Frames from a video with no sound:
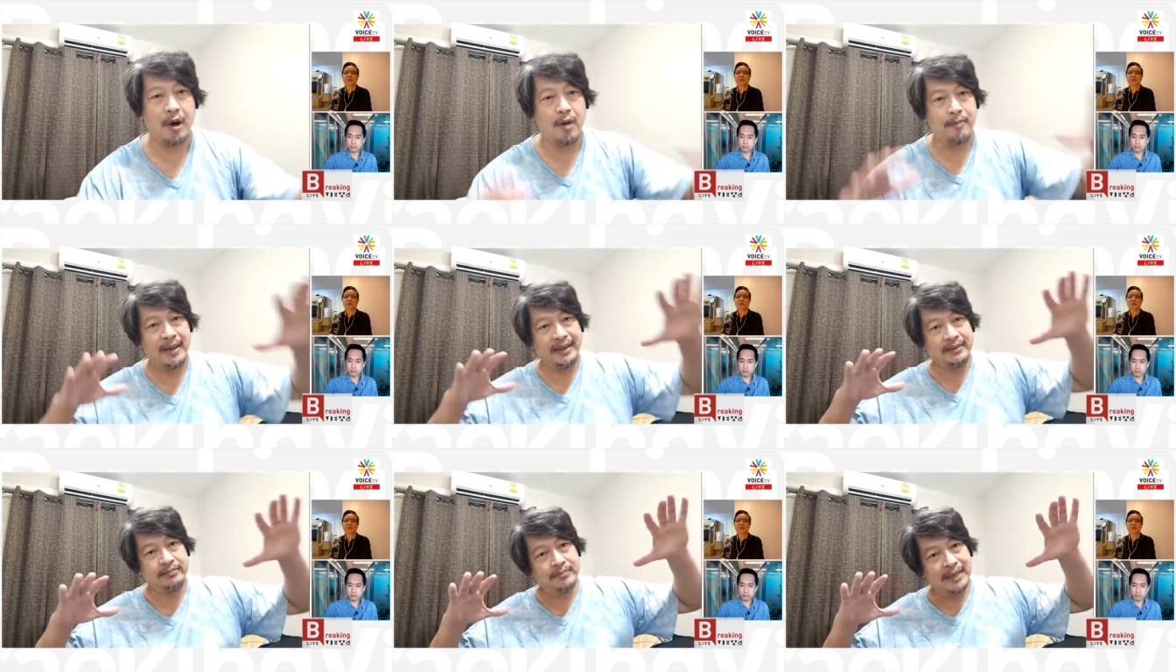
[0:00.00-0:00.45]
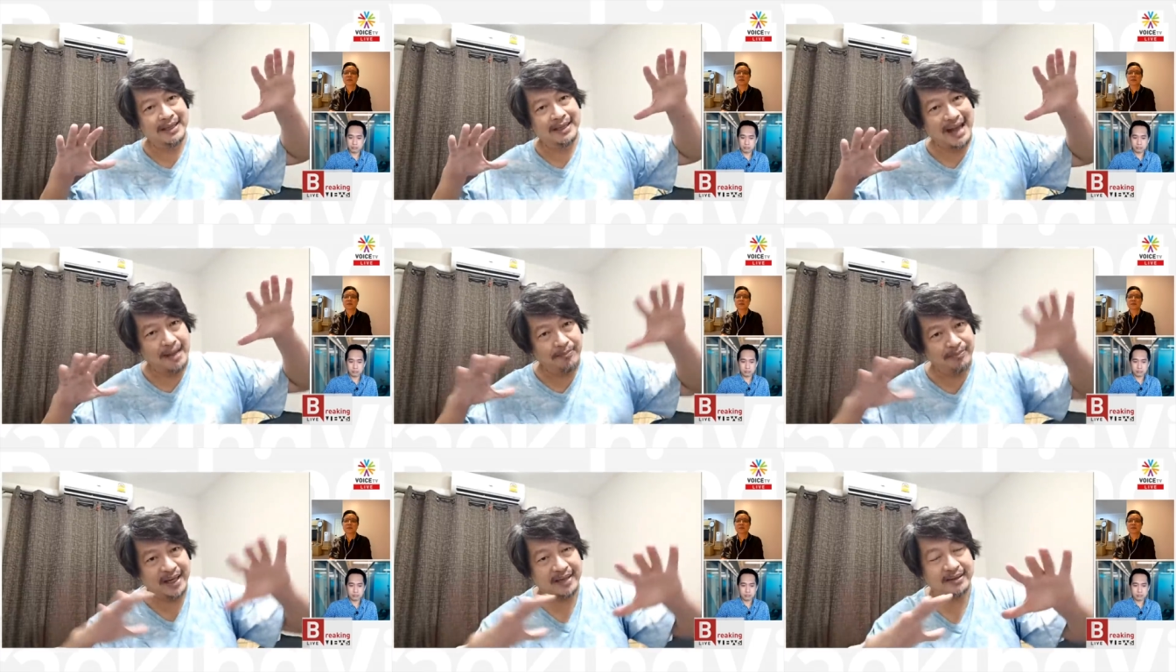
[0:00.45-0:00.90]
พอมันมั
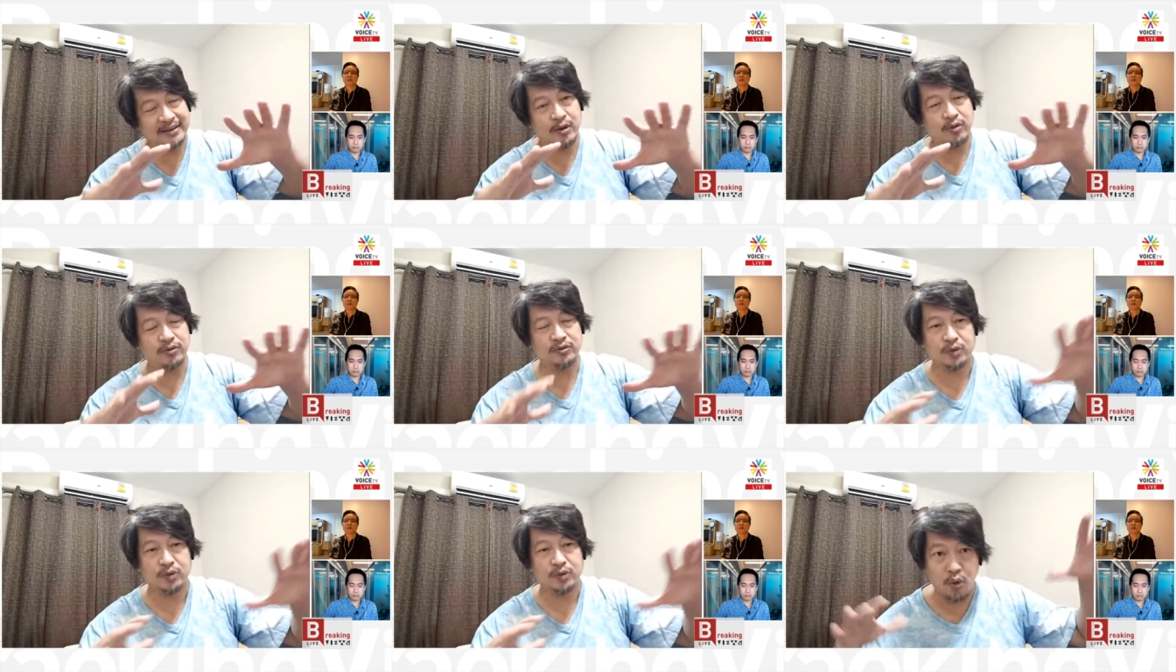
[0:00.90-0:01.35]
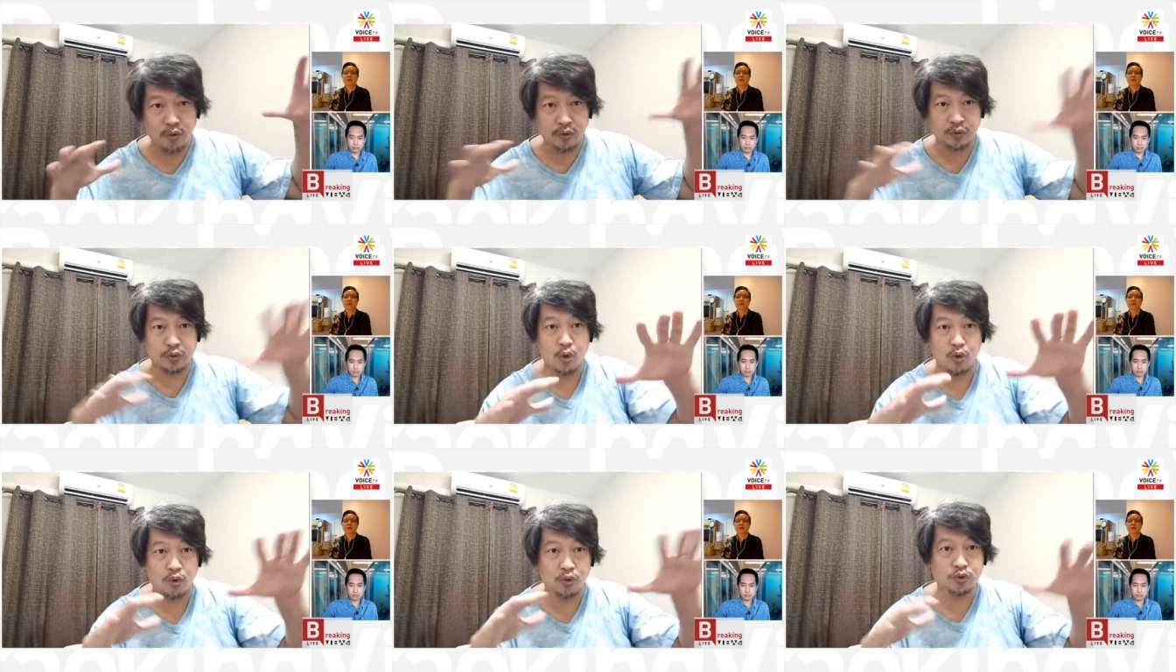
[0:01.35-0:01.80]
นรับกันทุกทุก
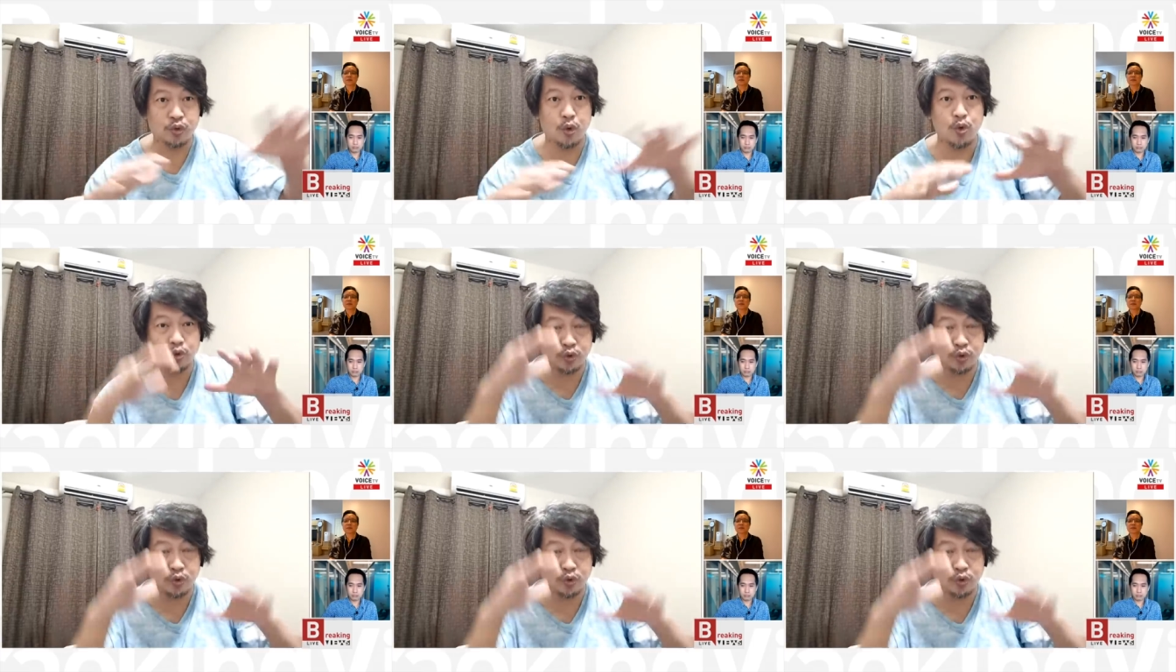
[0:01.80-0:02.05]
ทุก